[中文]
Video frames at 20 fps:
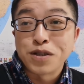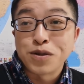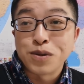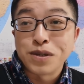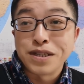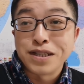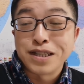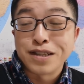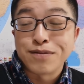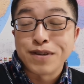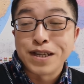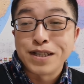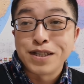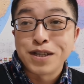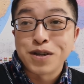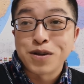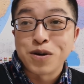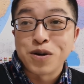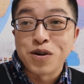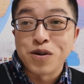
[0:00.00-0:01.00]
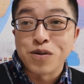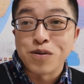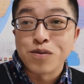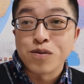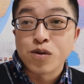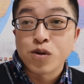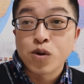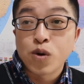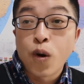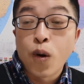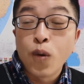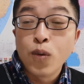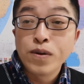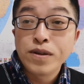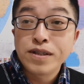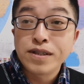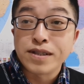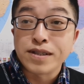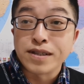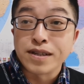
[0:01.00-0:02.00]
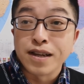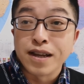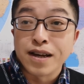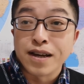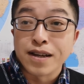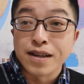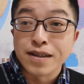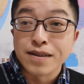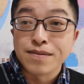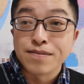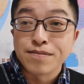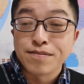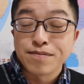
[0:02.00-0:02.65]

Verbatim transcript: 就以此为借口空袭了